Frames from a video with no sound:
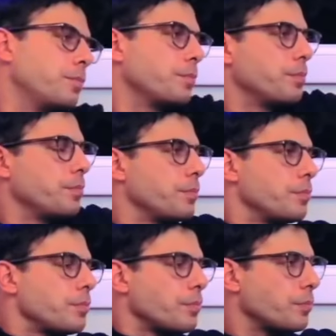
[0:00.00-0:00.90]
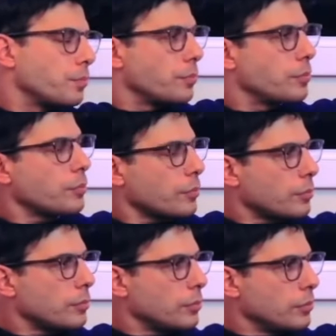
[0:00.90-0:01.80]
mi sembra in qualche intervista è un
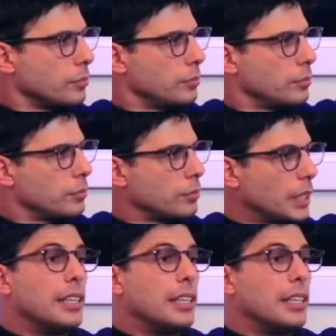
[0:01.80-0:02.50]
per tre praticamente.